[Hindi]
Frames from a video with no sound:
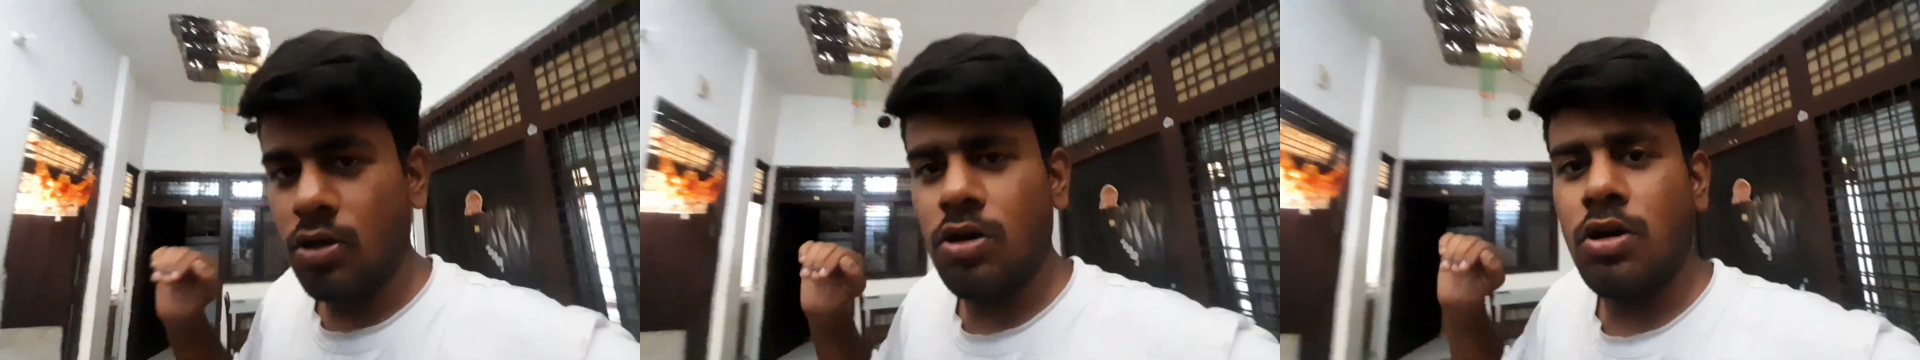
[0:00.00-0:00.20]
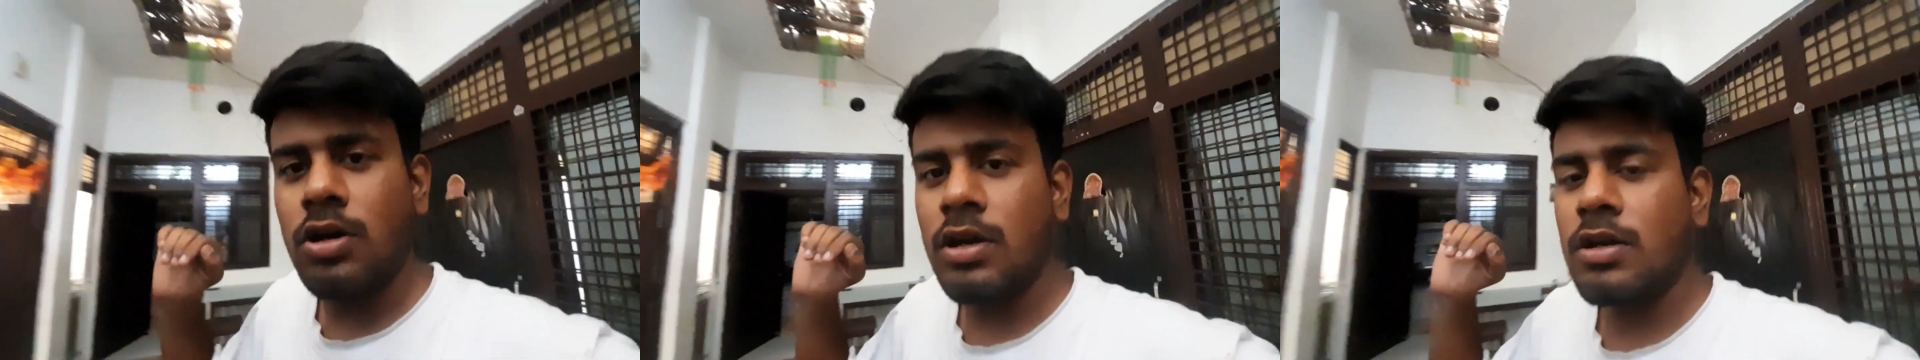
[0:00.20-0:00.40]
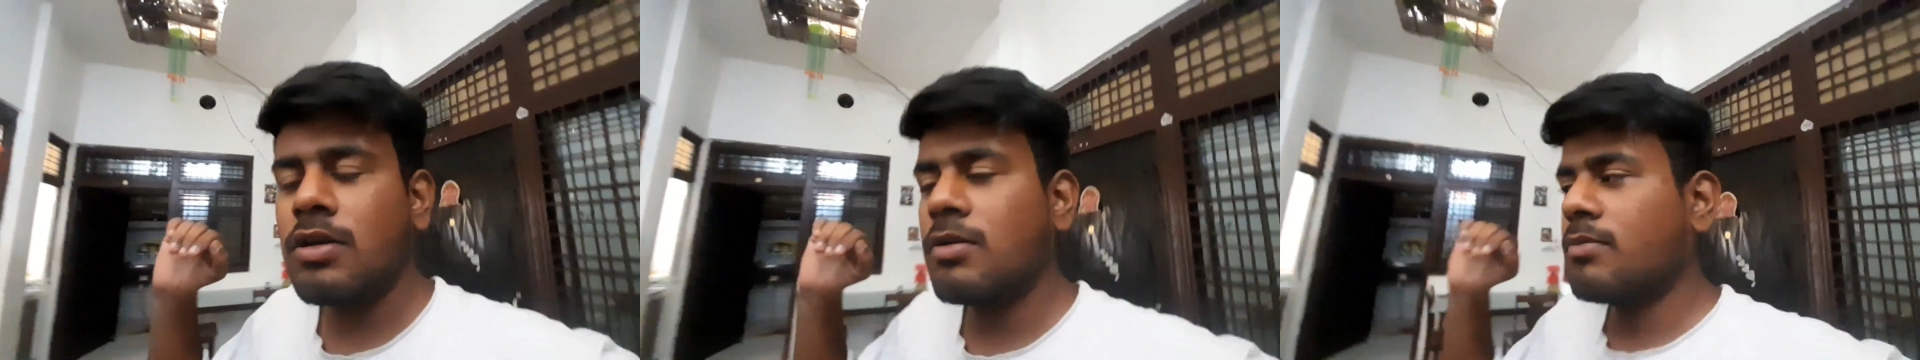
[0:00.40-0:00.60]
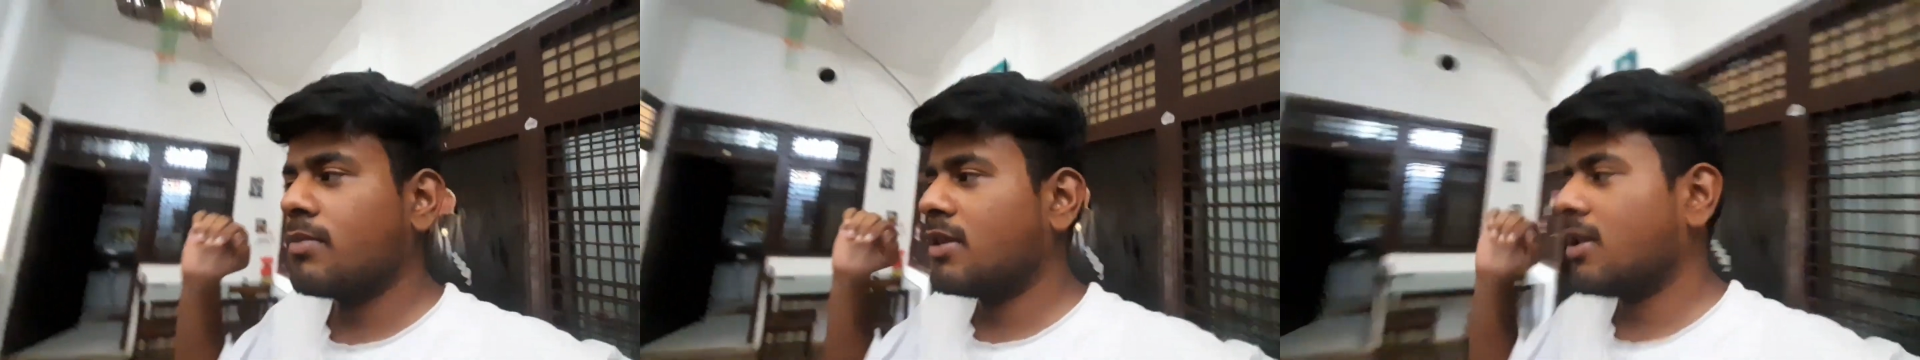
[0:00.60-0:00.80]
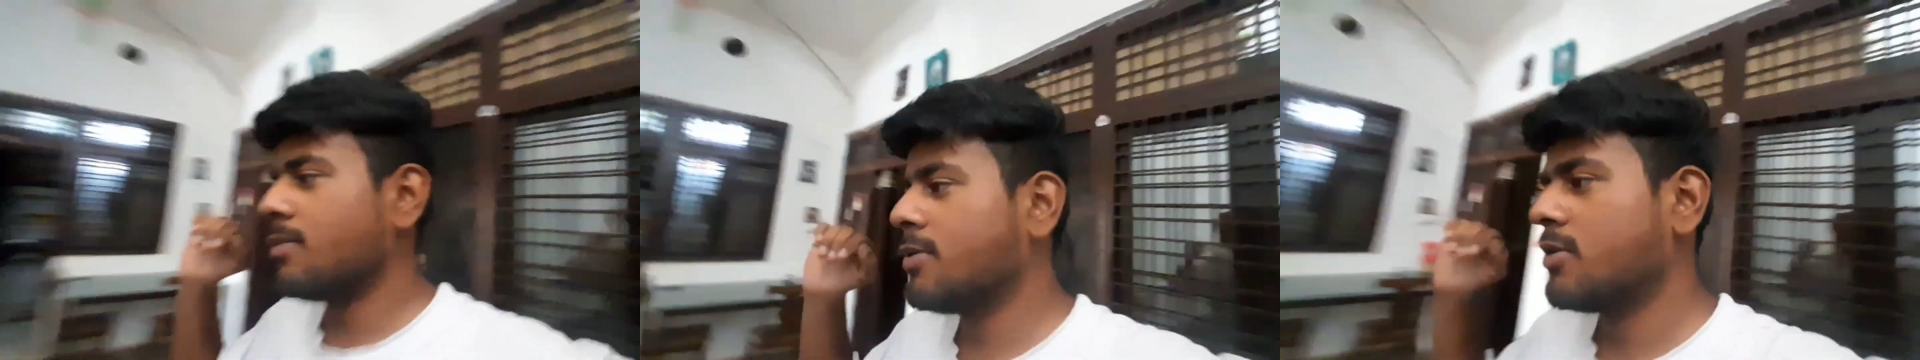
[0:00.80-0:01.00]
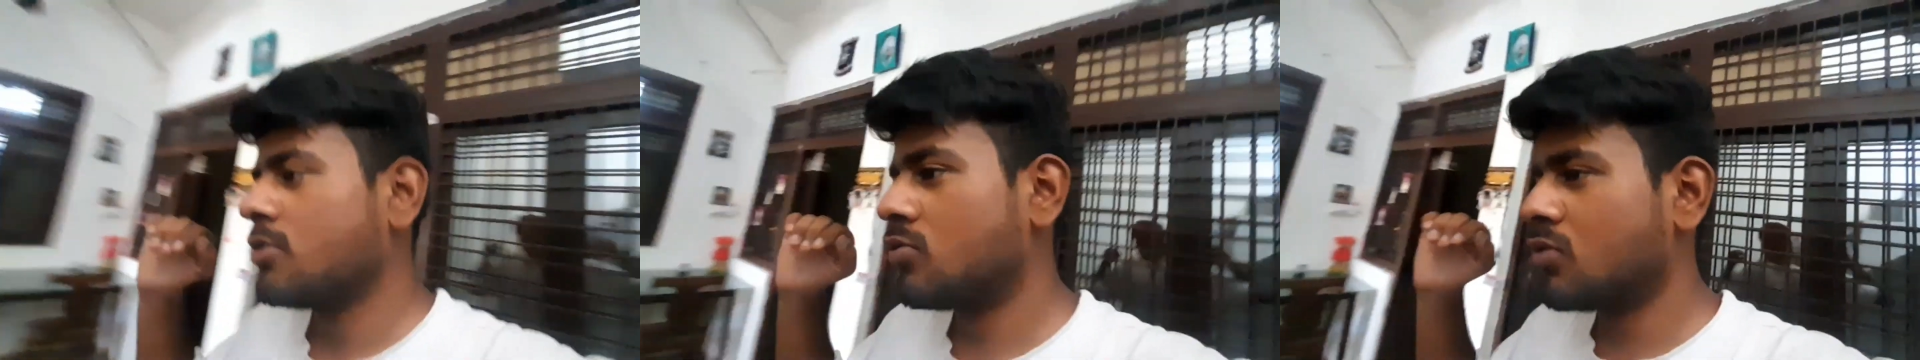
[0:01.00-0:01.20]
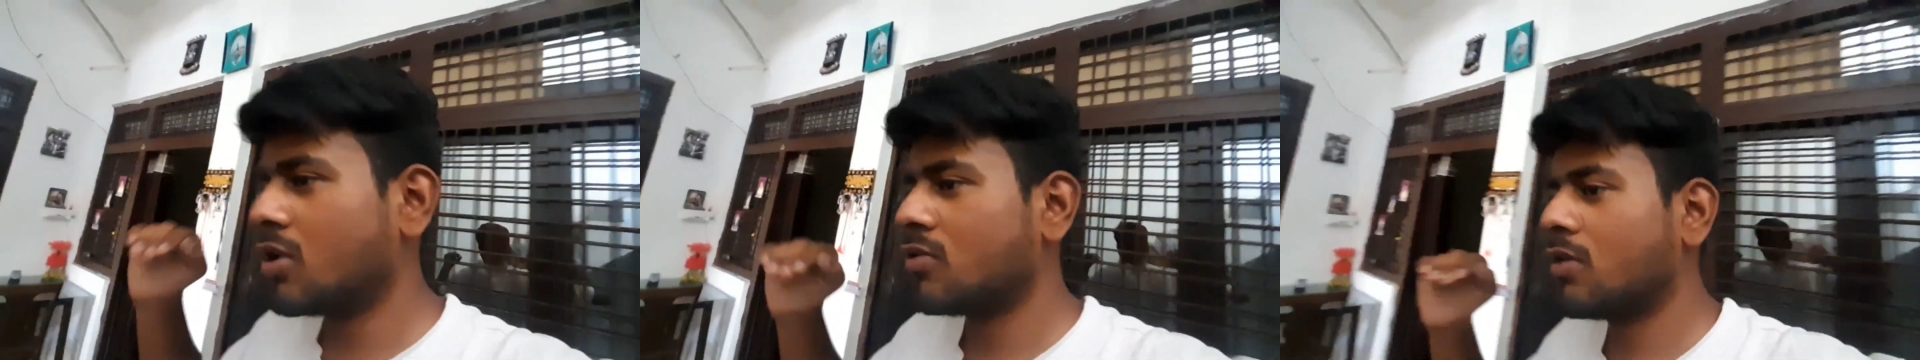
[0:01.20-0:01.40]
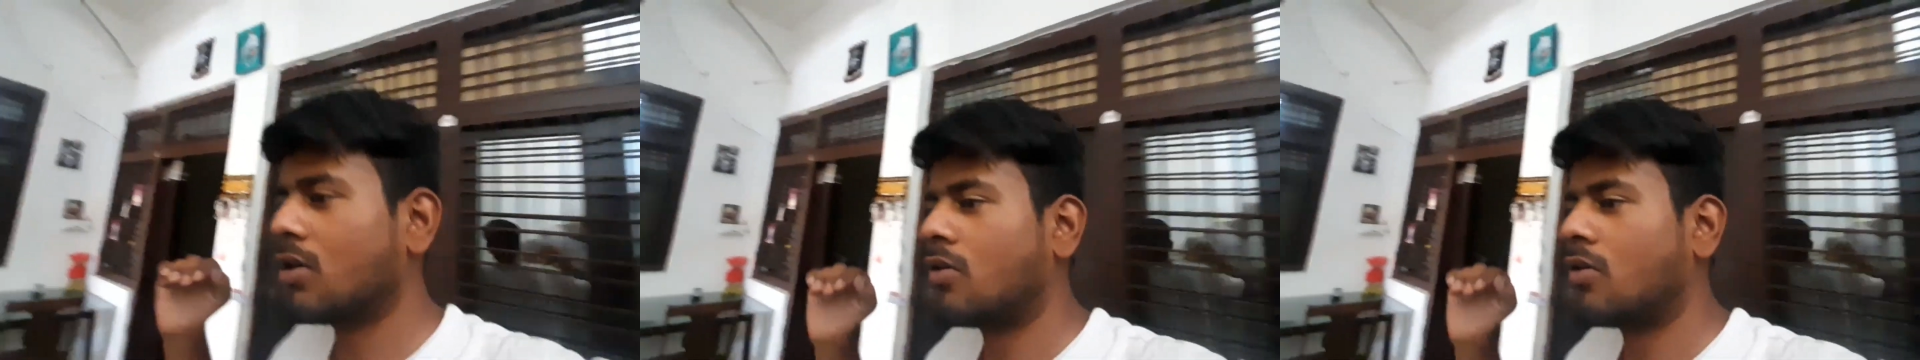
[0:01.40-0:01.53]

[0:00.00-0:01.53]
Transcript: और मतलब थोड़ा थोड़ा